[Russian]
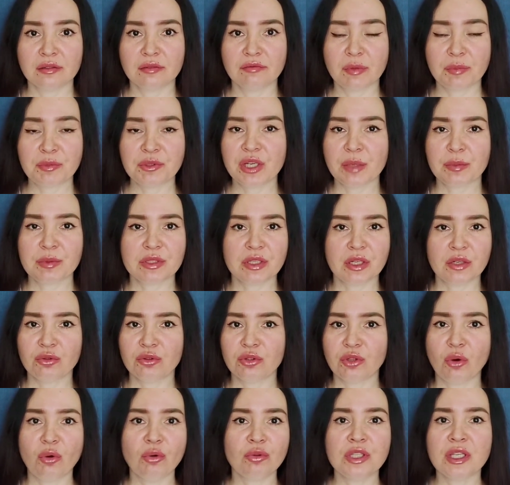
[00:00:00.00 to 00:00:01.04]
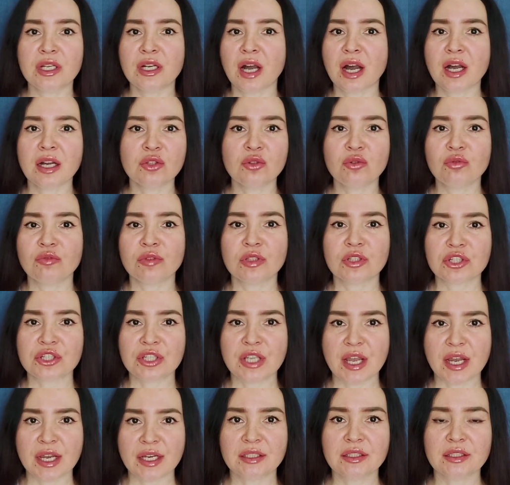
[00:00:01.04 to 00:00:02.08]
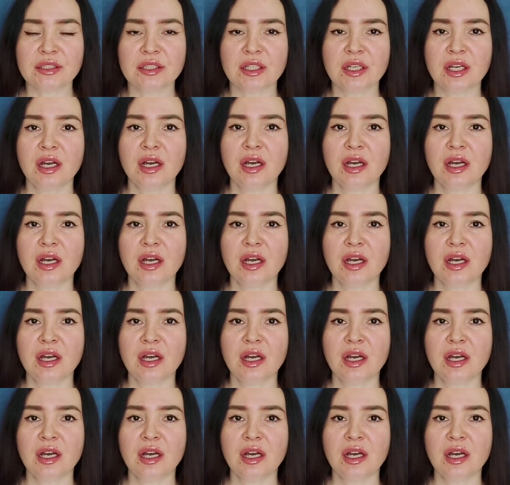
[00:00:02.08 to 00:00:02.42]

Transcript: Вообще абсолютно. Он никак не увлажняет